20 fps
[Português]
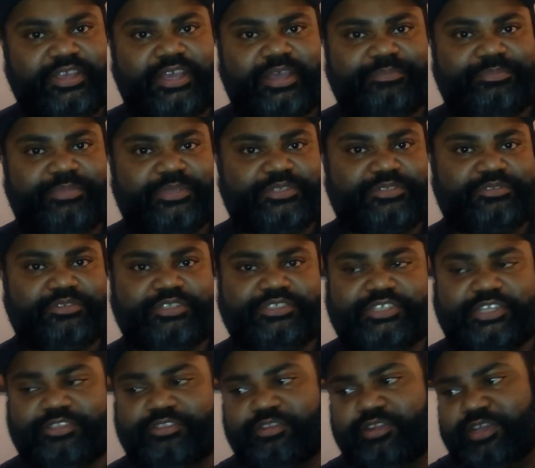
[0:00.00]
a pessoa
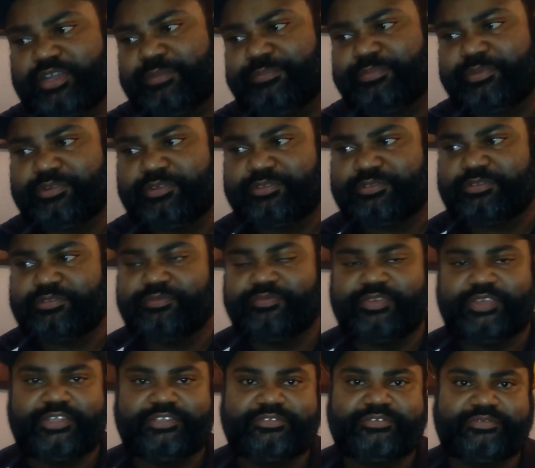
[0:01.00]
já troca por outro
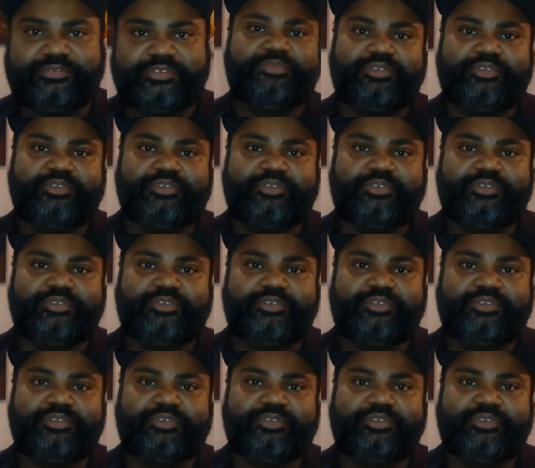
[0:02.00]
vídeo.